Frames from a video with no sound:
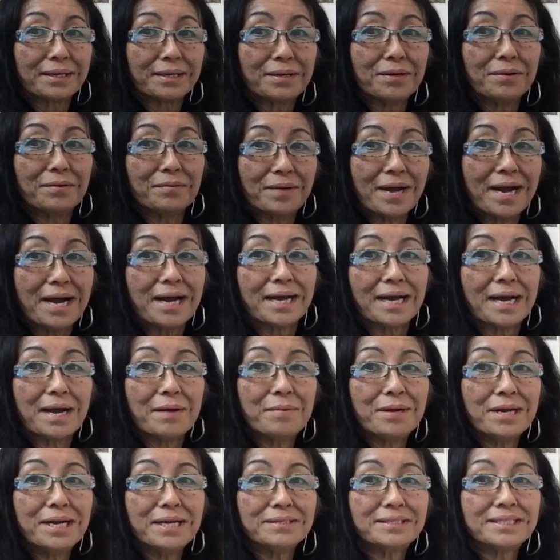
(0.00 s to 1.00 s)
今日は
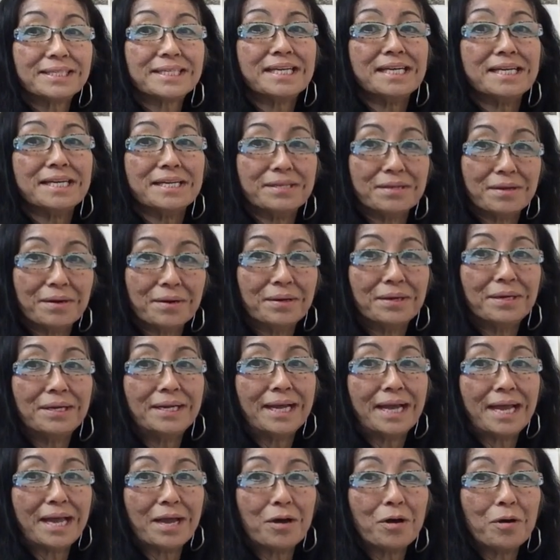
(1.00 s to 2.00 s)
カバレスキーの
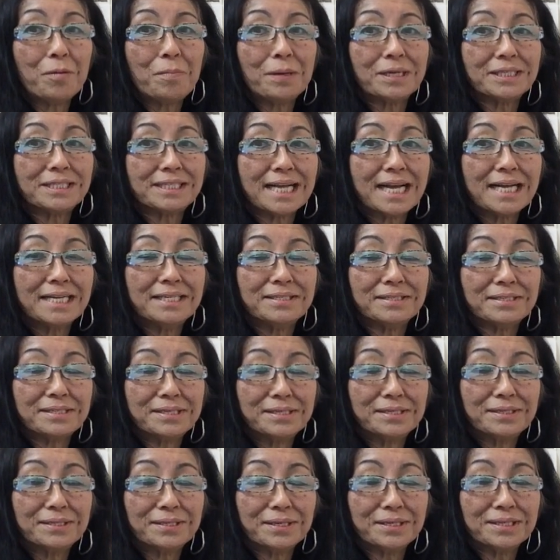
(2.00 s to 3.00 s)
オーパス
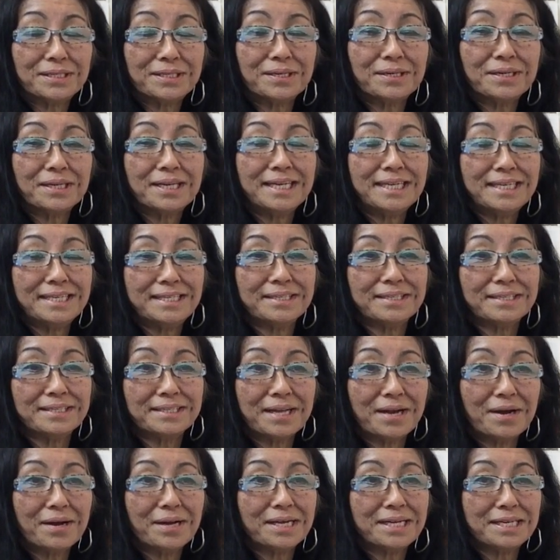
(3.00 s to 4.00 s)
39の商品集
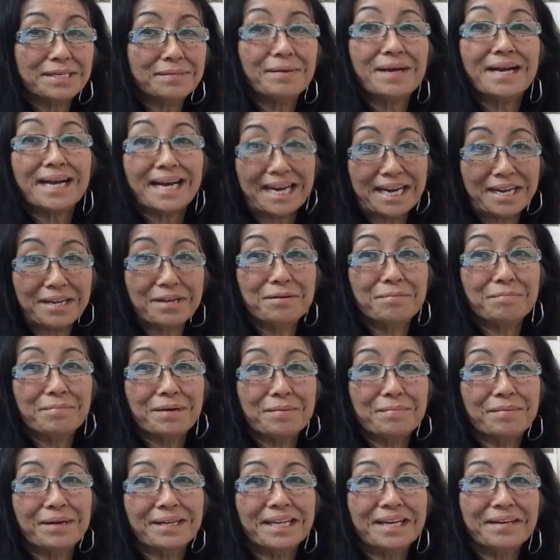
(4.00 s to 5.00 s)
の1番から4
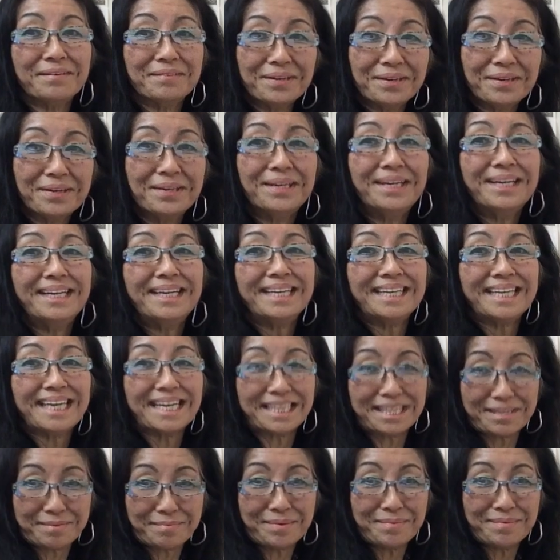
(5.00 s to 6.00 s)
番までを
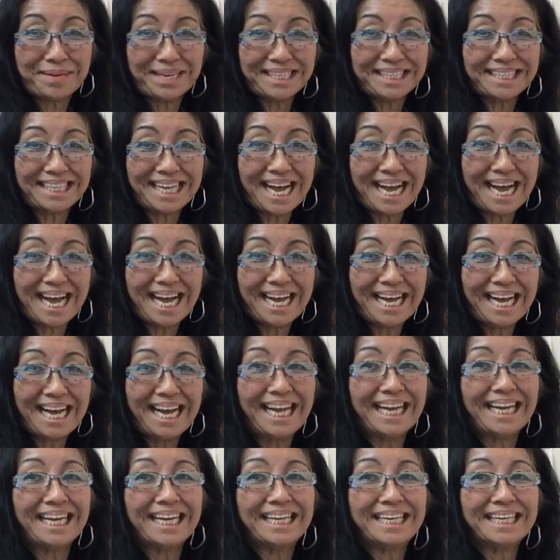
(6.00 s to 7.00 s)
やってみました。
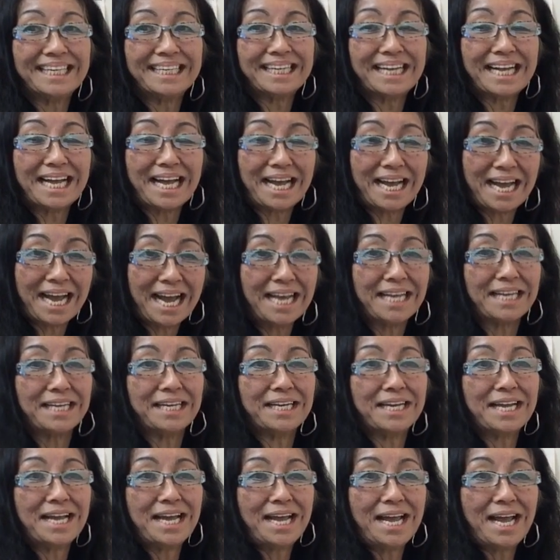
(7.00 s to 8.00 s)
はい
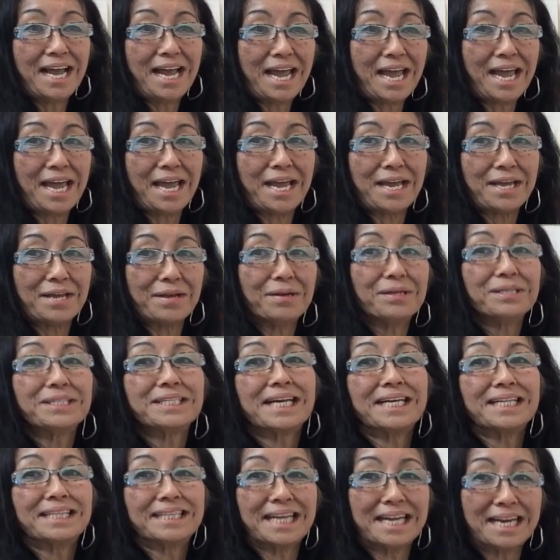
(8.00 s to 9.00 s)
えー、よろし
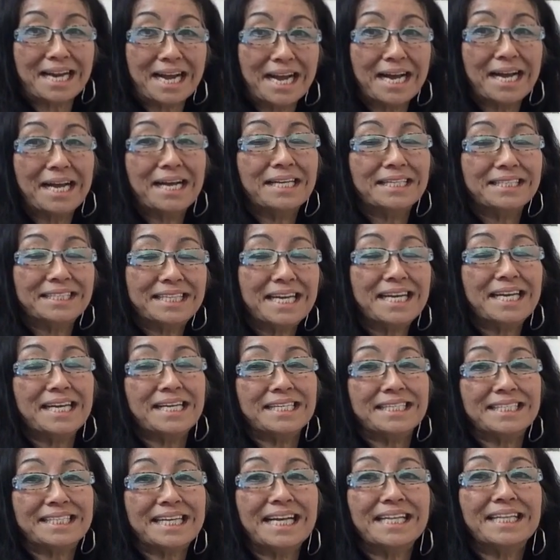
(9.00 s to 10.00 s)
かったら是
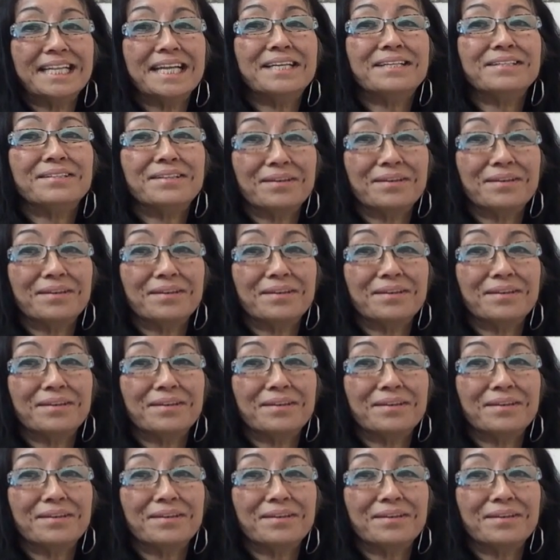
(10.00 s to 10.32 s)
非チャンネル